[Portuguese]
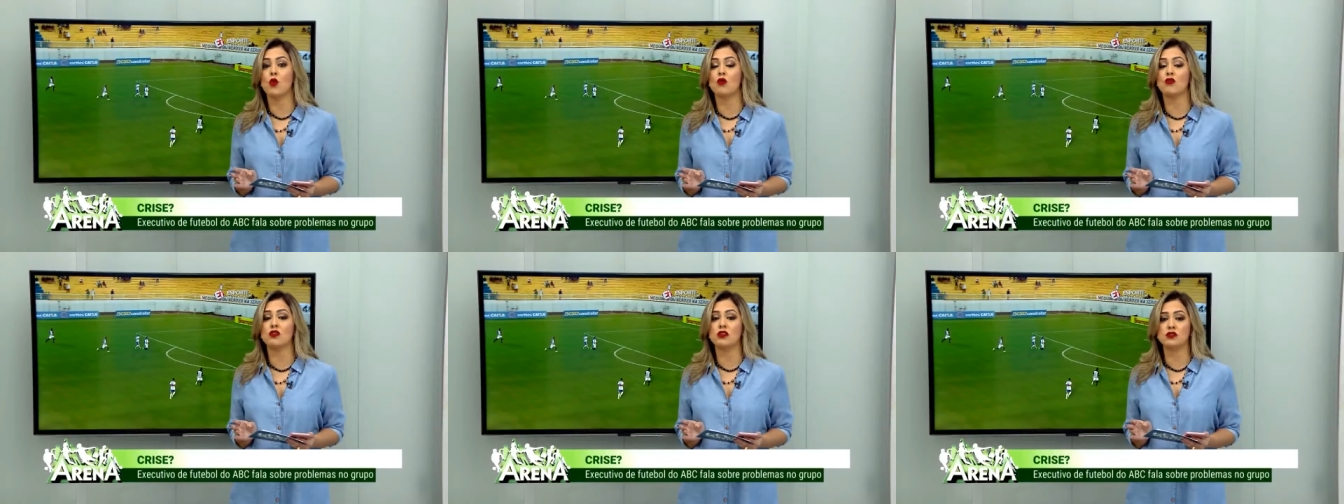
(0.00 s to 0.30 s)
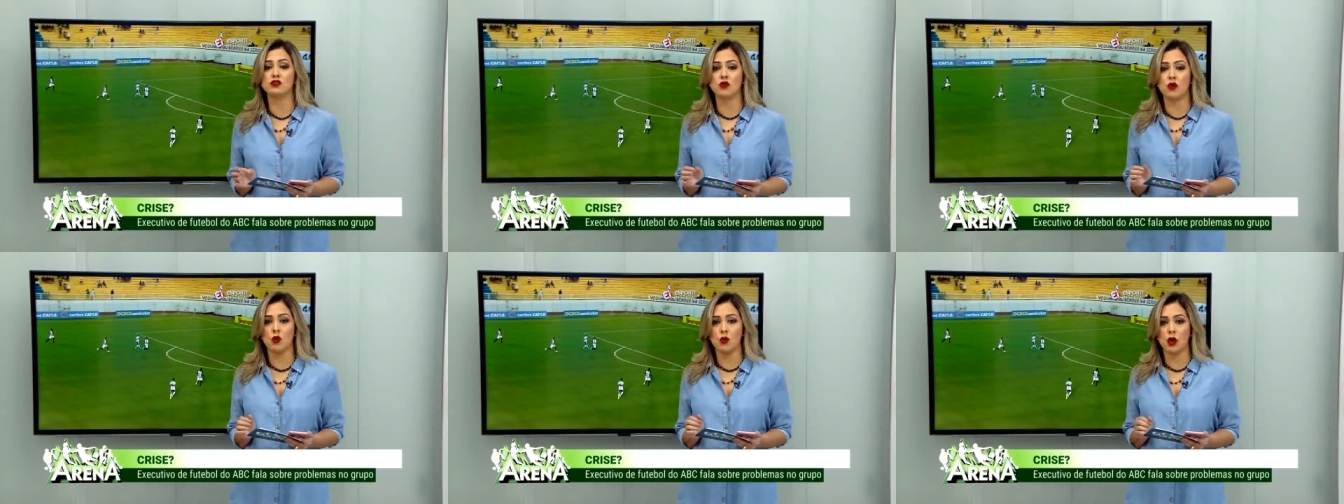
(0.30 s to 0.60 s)

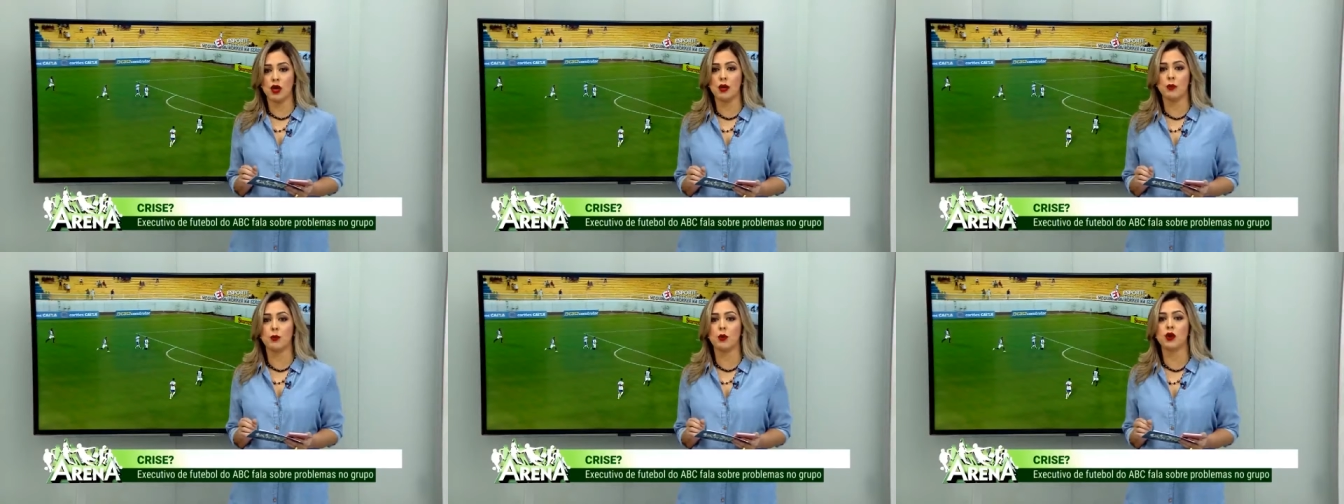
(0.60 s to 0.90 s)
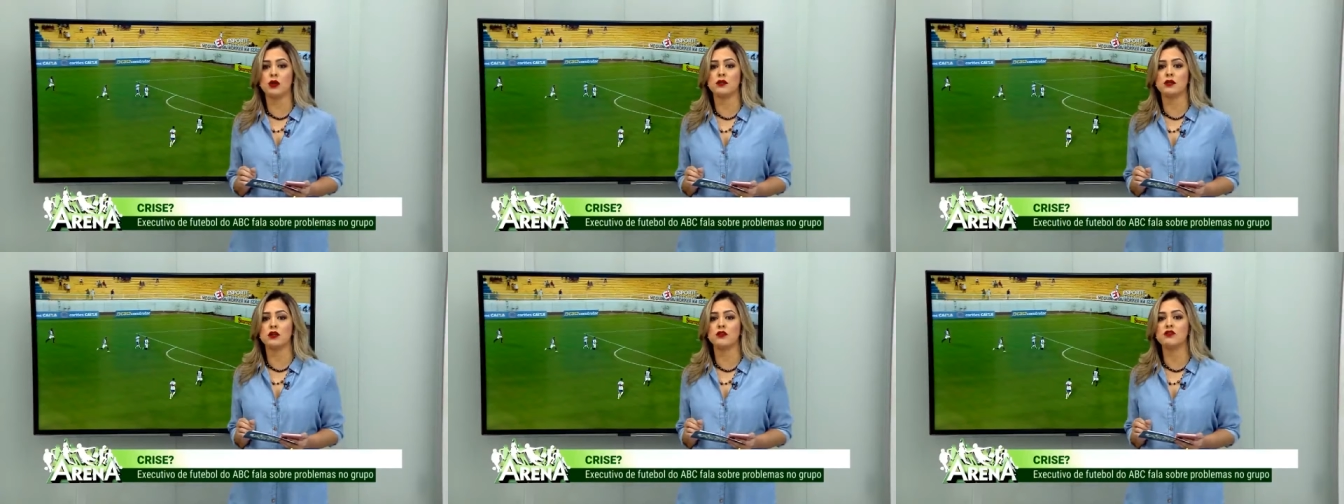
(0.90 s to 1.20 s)
conversou com a
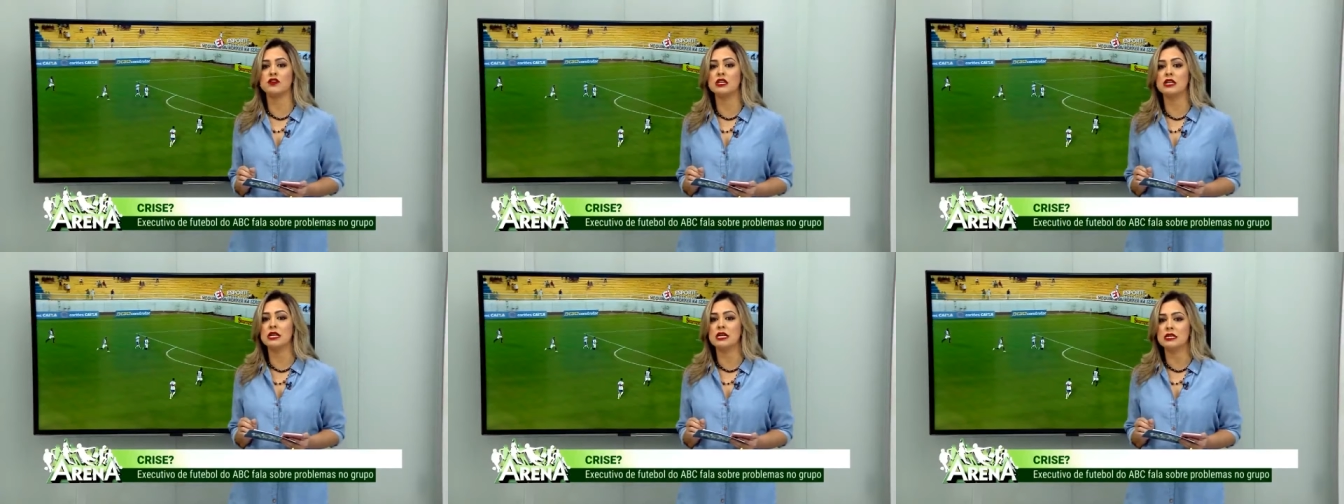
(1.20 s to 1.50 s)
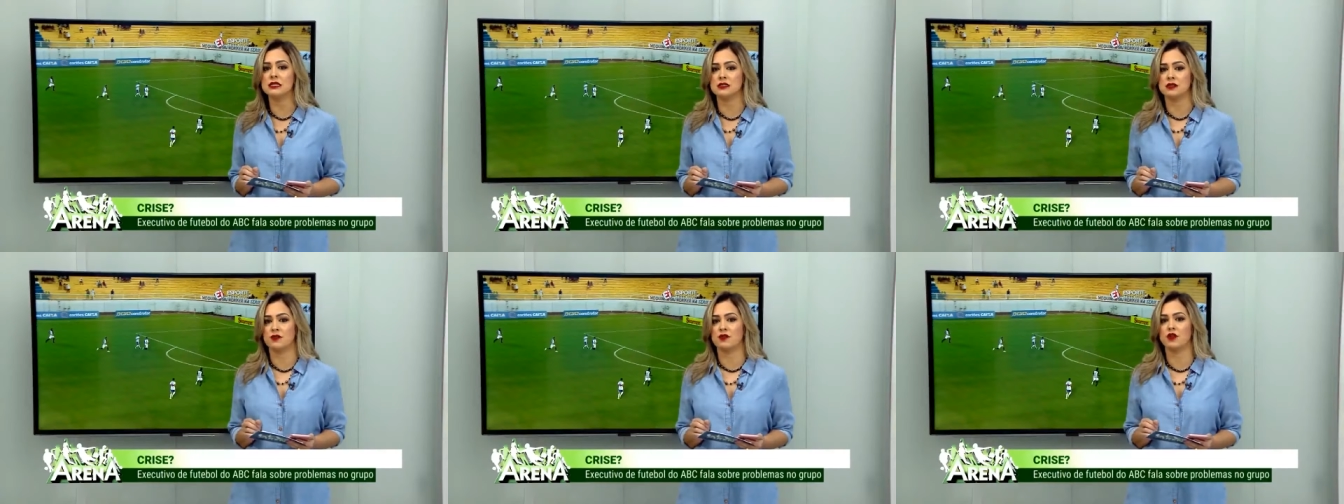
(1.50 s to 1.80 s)
repórter
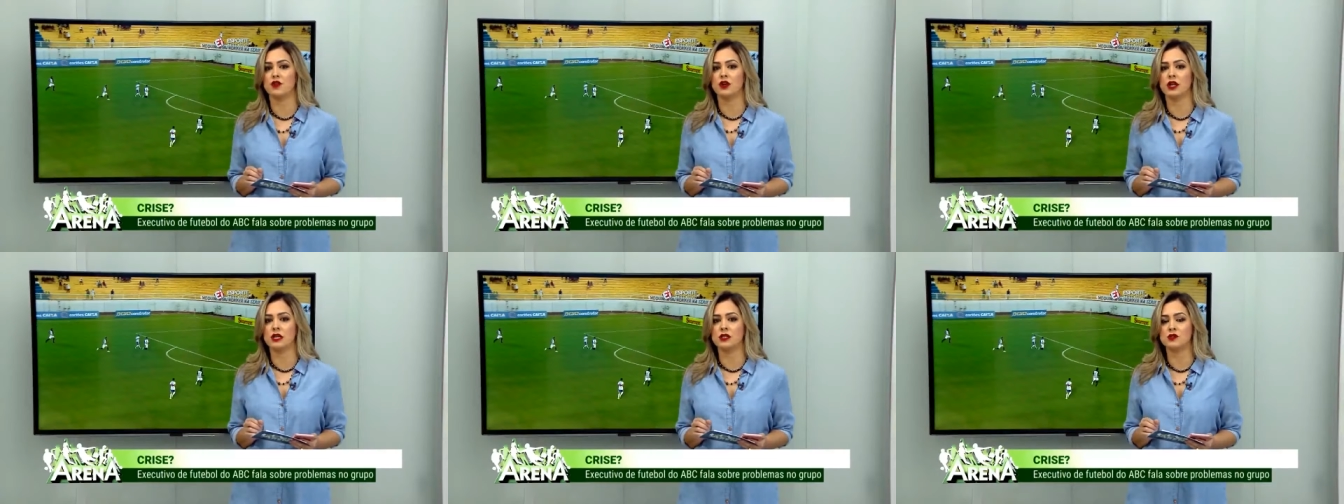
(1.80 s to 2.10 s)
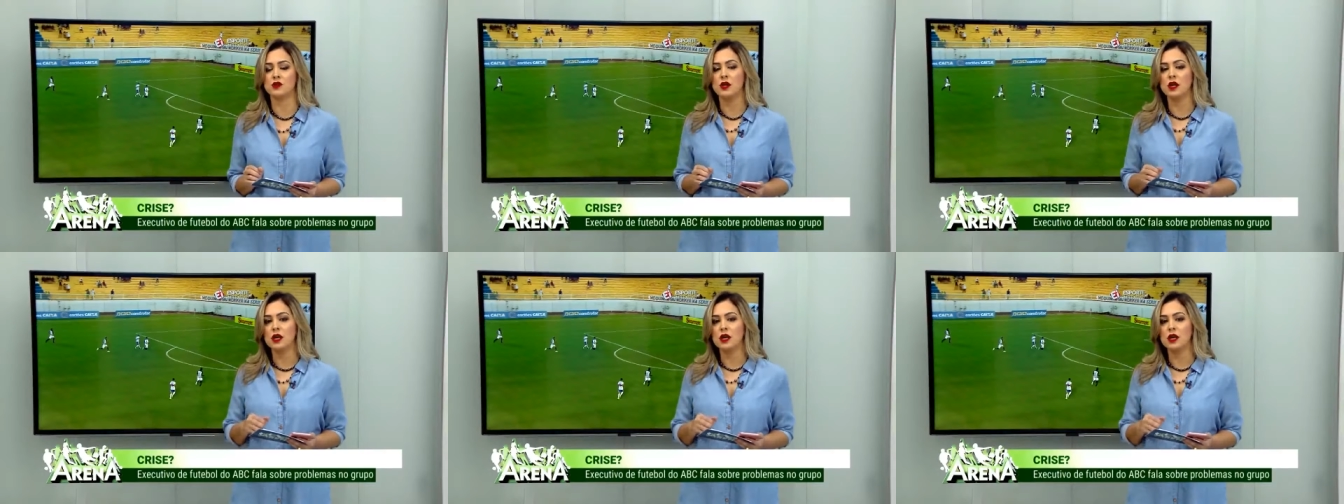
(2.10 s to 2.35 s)
Vanessa Florencio